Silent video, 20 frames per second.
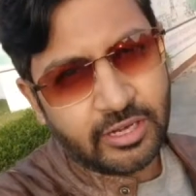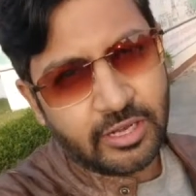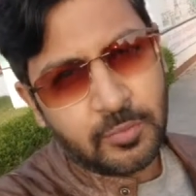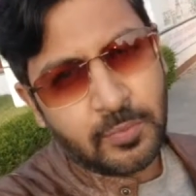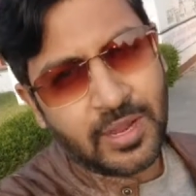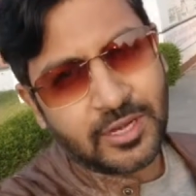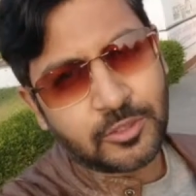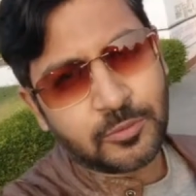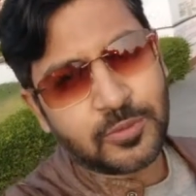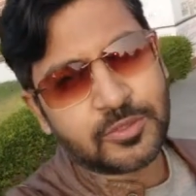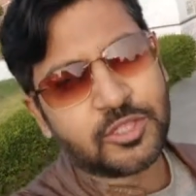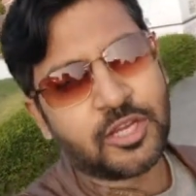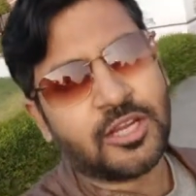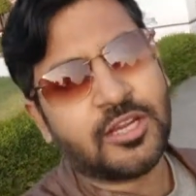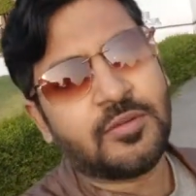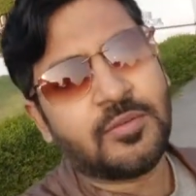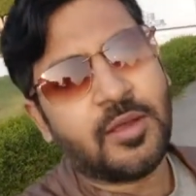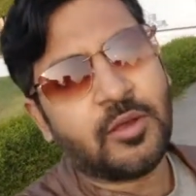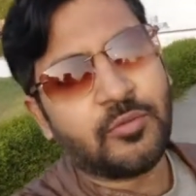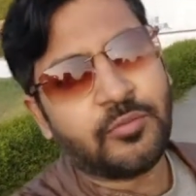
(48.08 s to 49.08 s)
वेलकम बैक टू माय
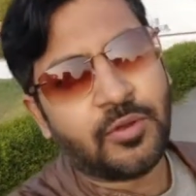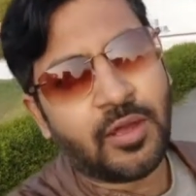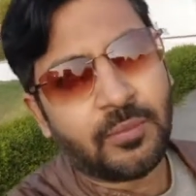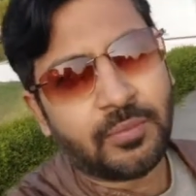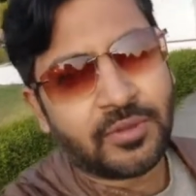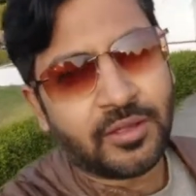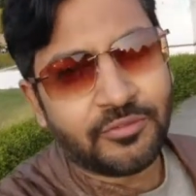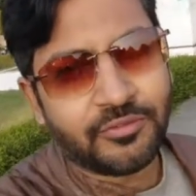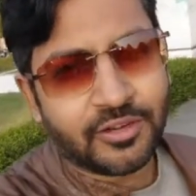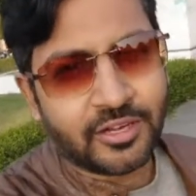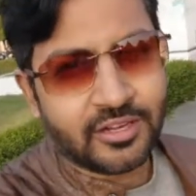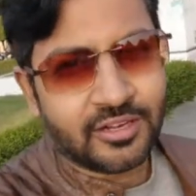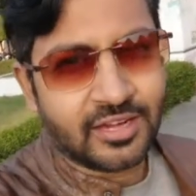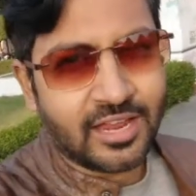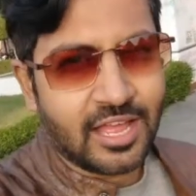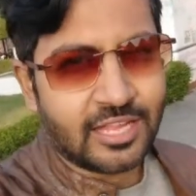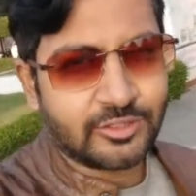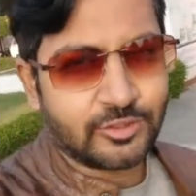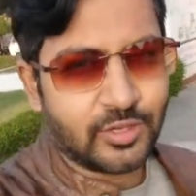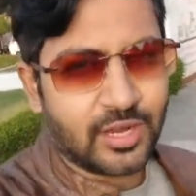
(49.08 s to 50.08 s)
चैनल मैं हूं आपका फ्रेंड
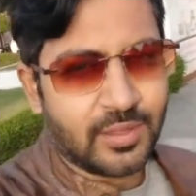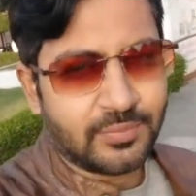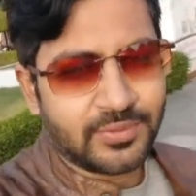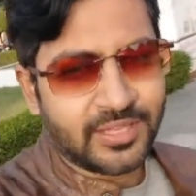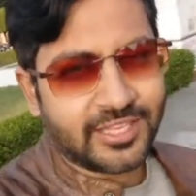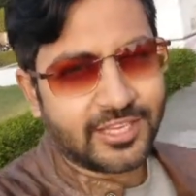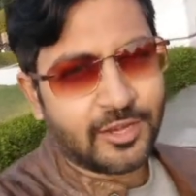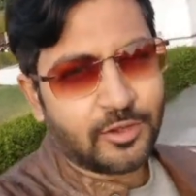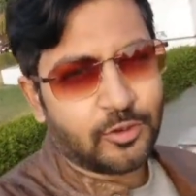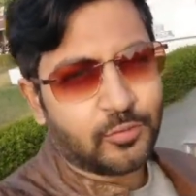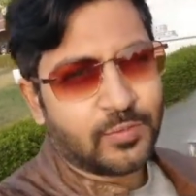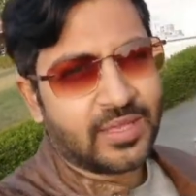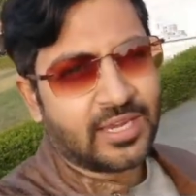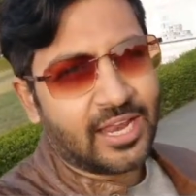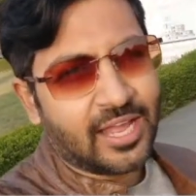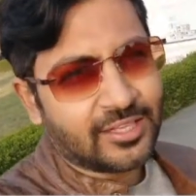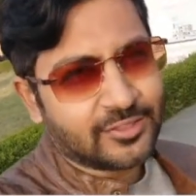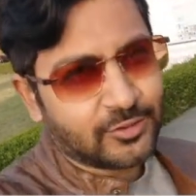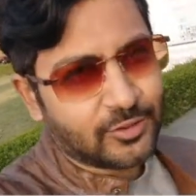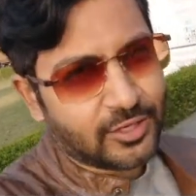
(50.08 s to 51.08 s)
राज और आप देख रहे हैं रोमिंग
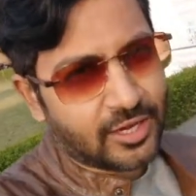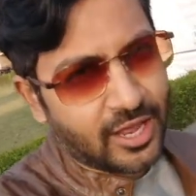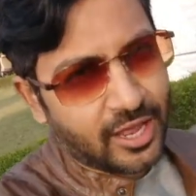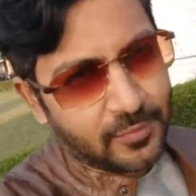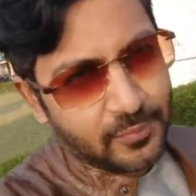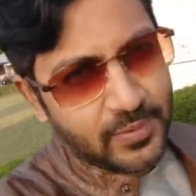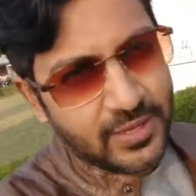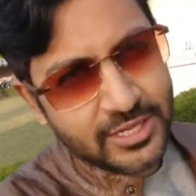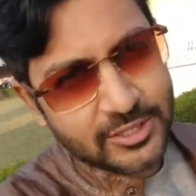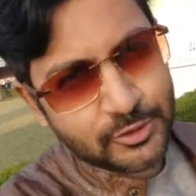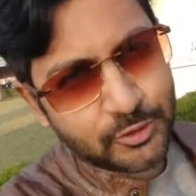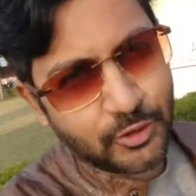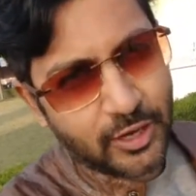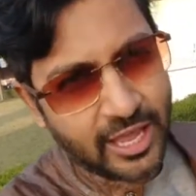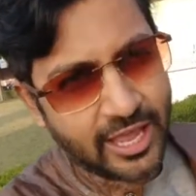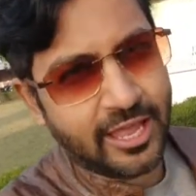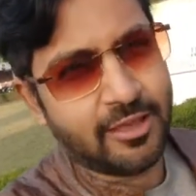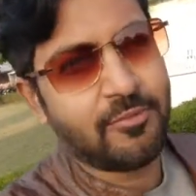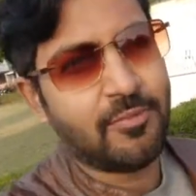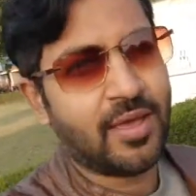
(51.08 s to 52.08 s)
राज और अभी जो
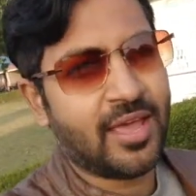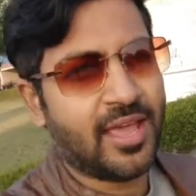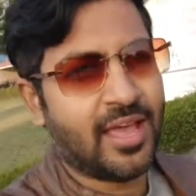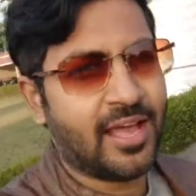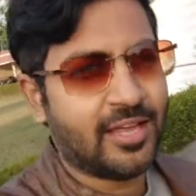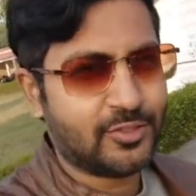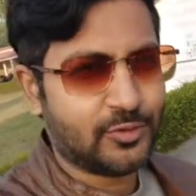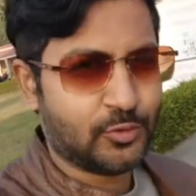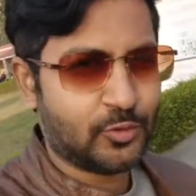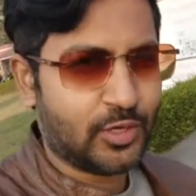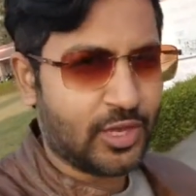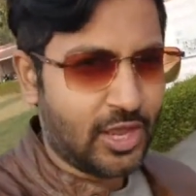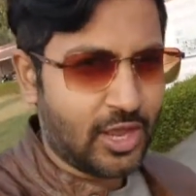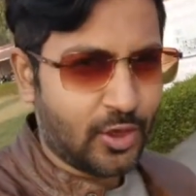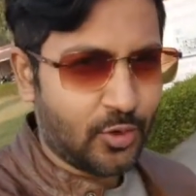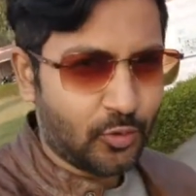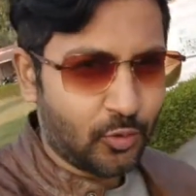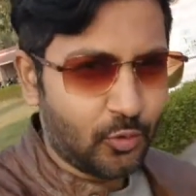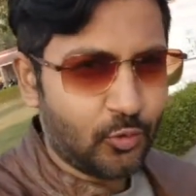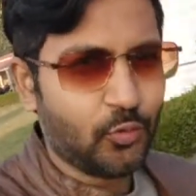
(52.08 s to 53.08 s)
है मैं आ चुका
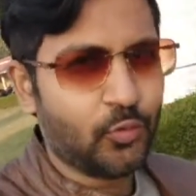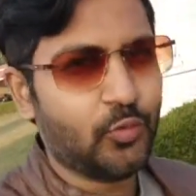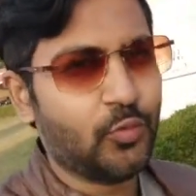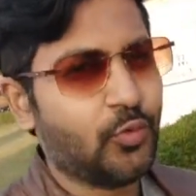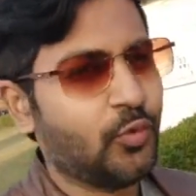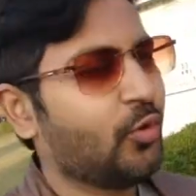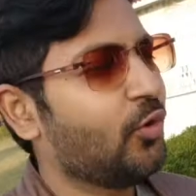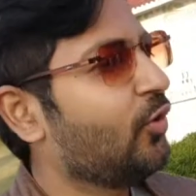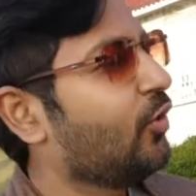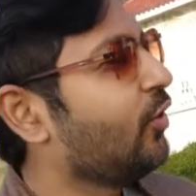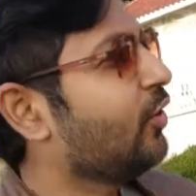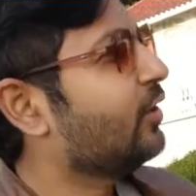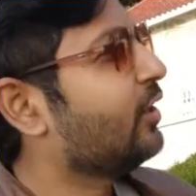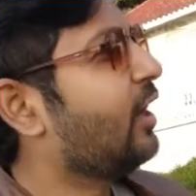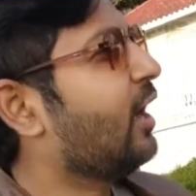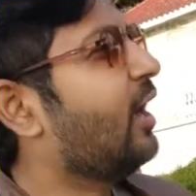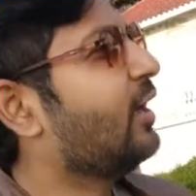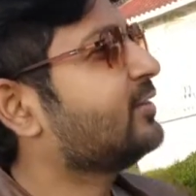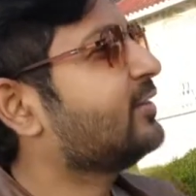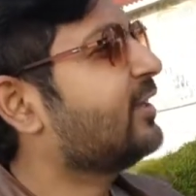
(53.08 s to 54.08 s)
हूं
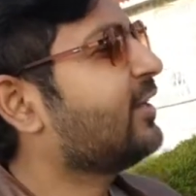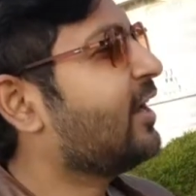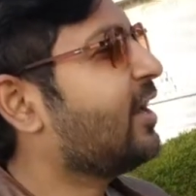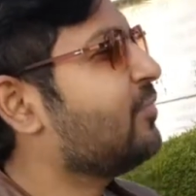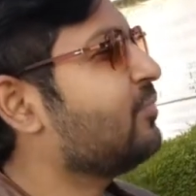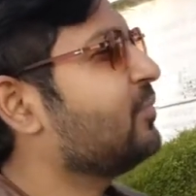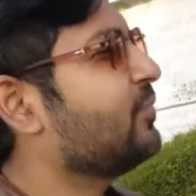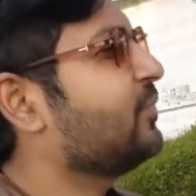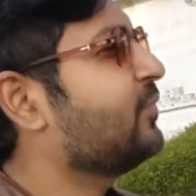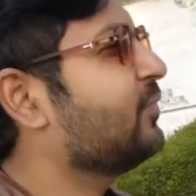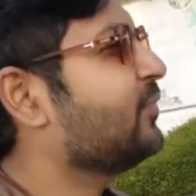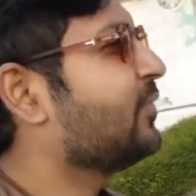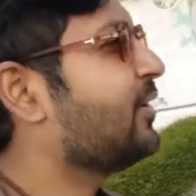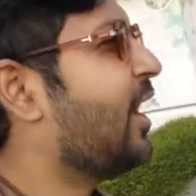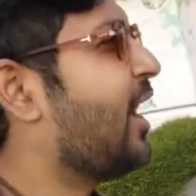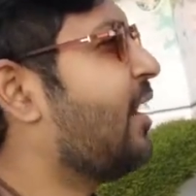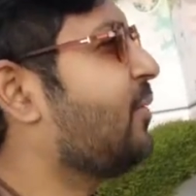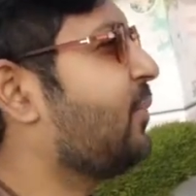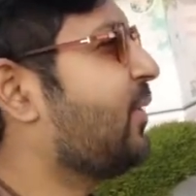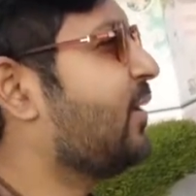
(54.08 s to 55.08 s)
कहां संग्राम
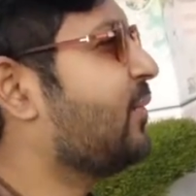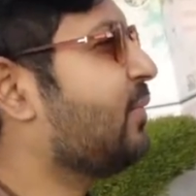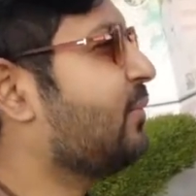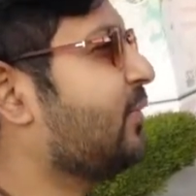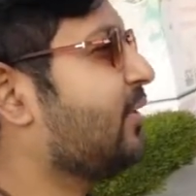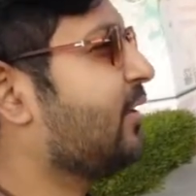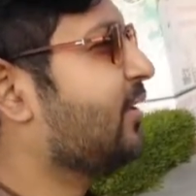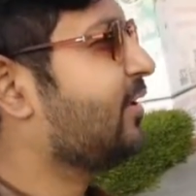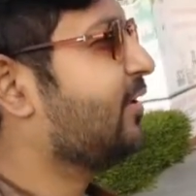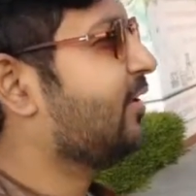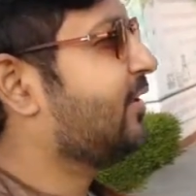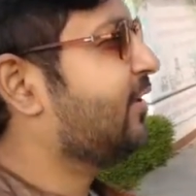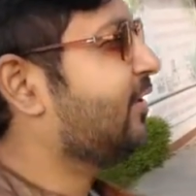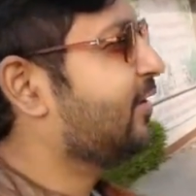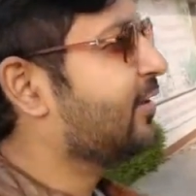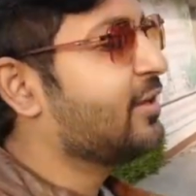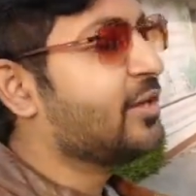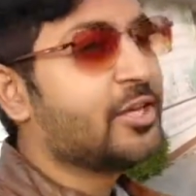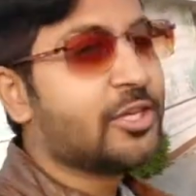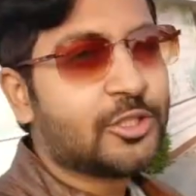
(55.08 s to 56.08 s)
कहां पे अभी
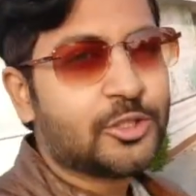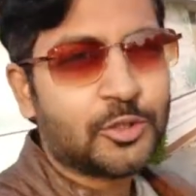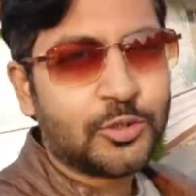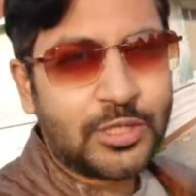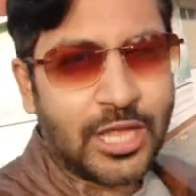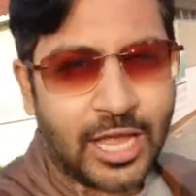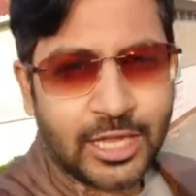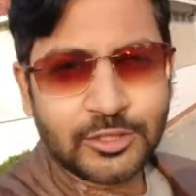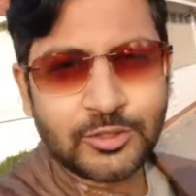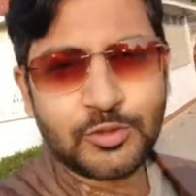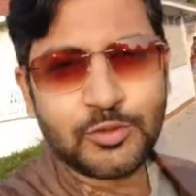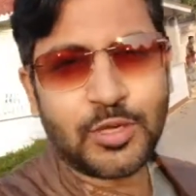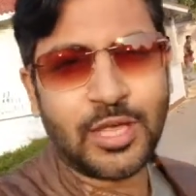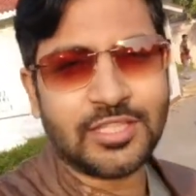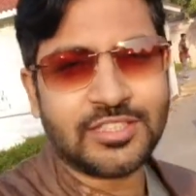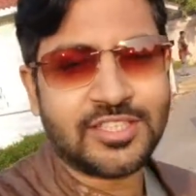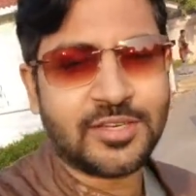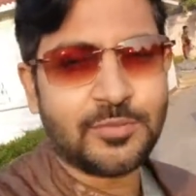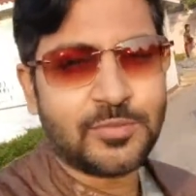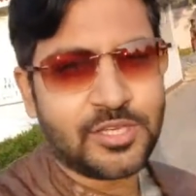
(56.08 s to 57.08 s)
सुधांशु
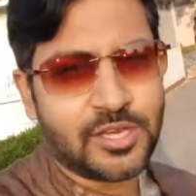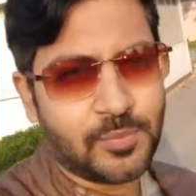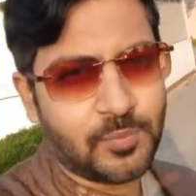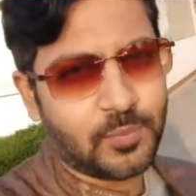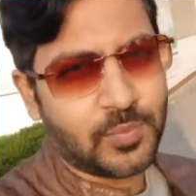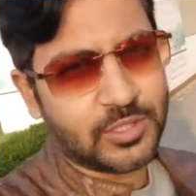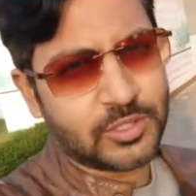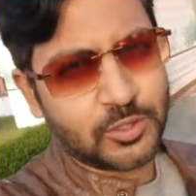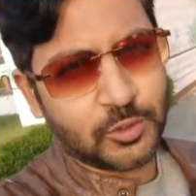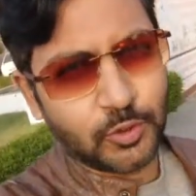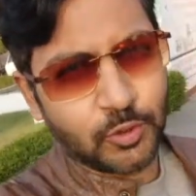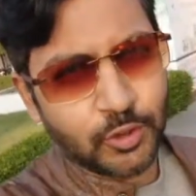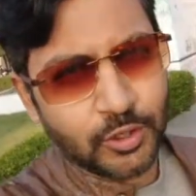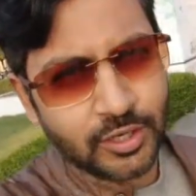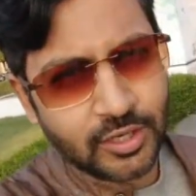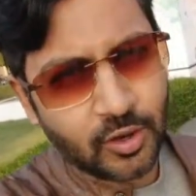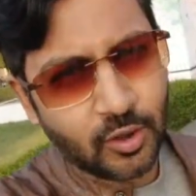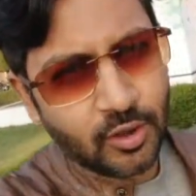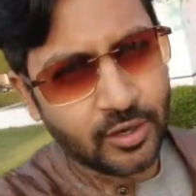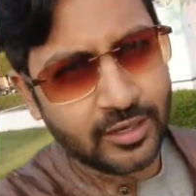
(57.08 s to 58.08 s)
आश्रम जी अब
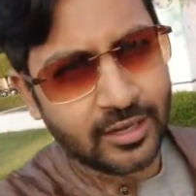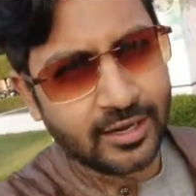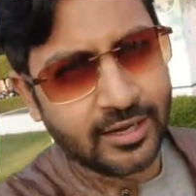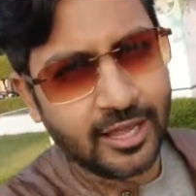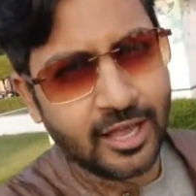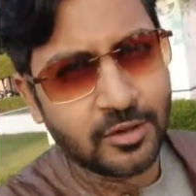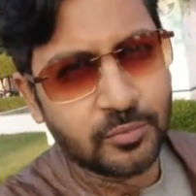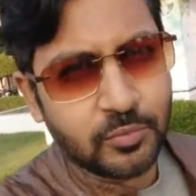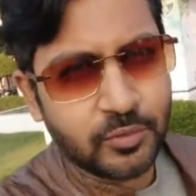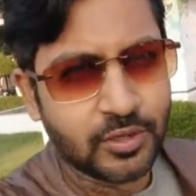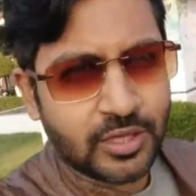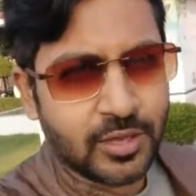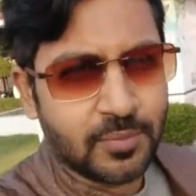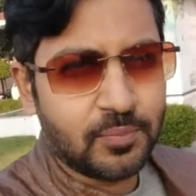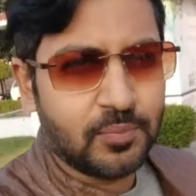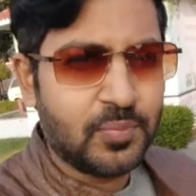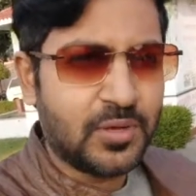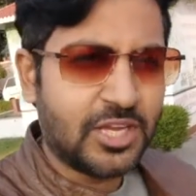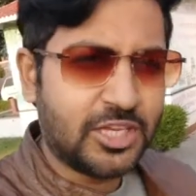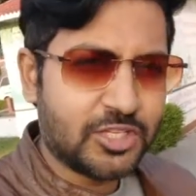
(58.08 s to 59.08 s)
बिठूर और कल्याणपुर के
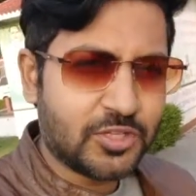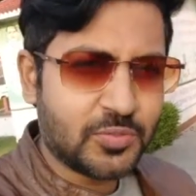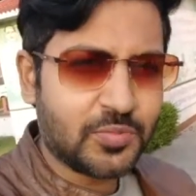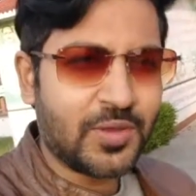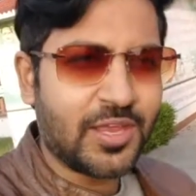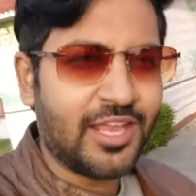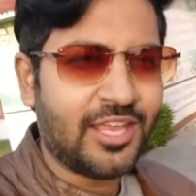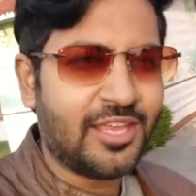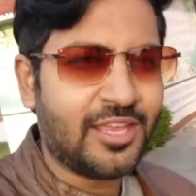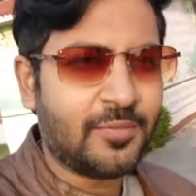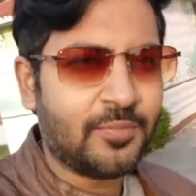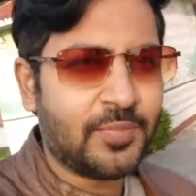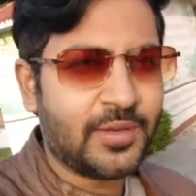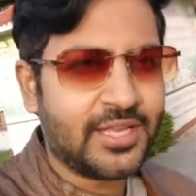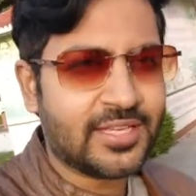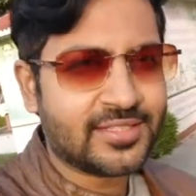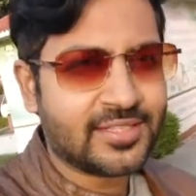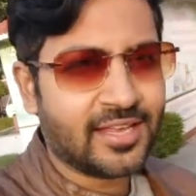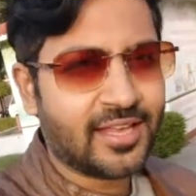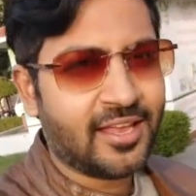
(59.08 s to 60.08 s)
बीच में ये
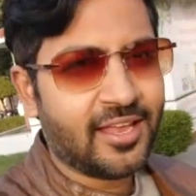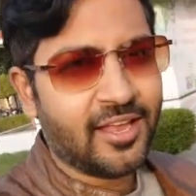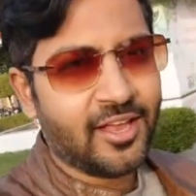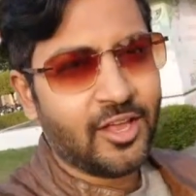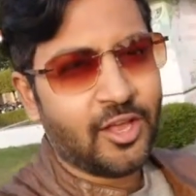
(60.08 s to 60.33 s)
प्लेस है